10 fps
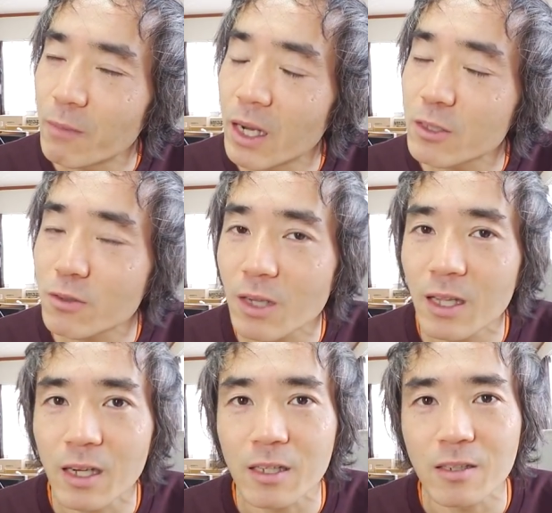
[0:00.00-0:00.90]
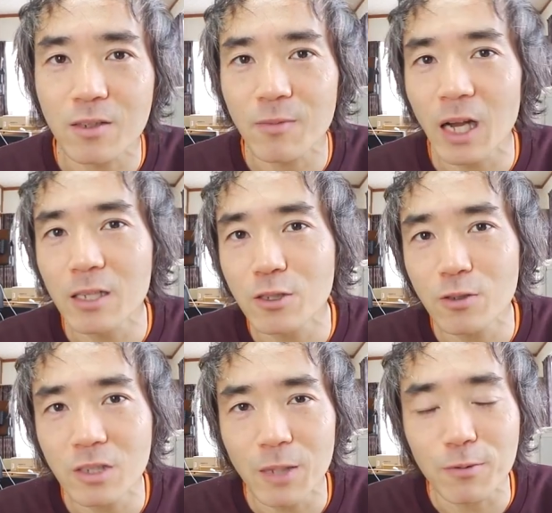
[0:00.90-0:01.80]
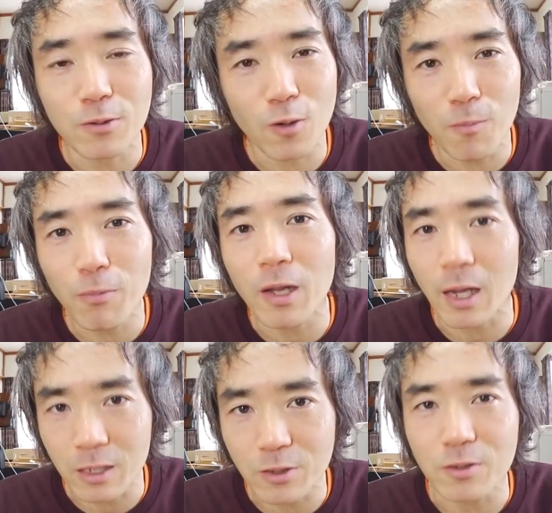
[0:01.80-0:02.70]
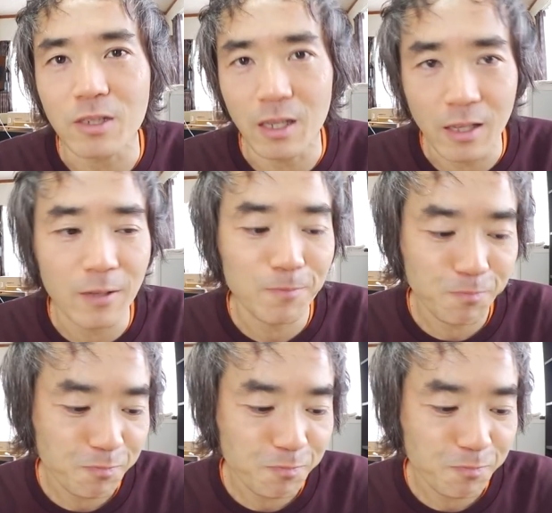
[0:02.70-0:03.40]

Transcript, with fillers: まあちょっとかなり褐色でも黒っぽい褐色だね。